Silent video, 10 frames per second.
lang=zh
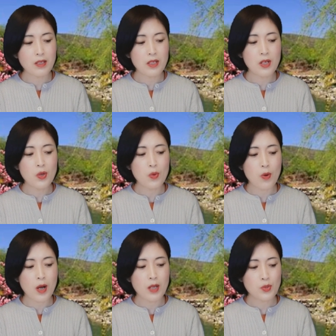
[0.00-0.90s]
英
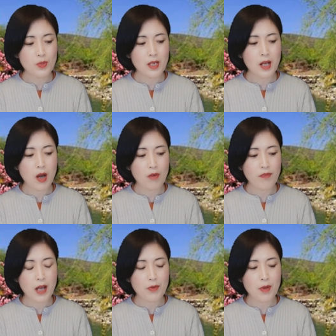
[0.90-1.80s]
国最高
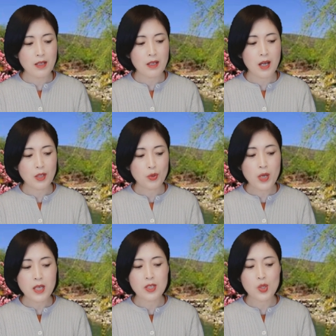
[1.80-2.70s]
法院的
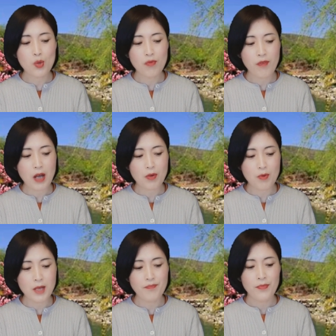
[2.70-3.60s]
退休法
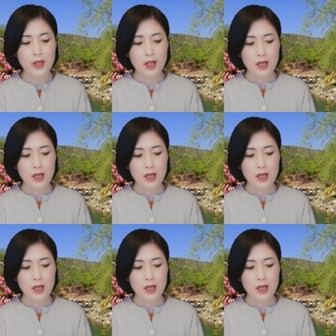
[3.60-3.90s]
官